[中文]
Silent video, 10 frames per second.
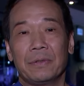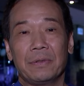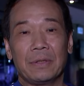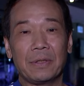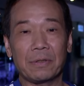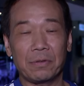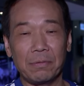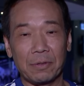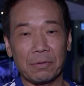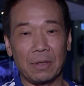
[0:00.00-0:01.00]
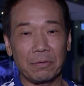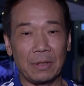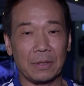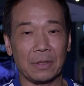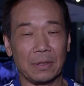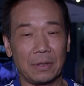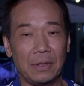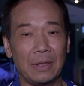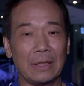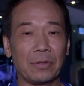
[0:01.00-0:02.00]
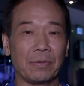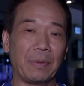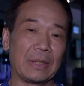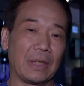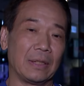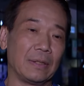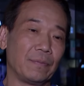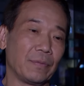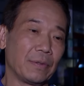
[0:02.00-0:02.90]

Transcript: 那这个这么重要的位置，竟然就变成。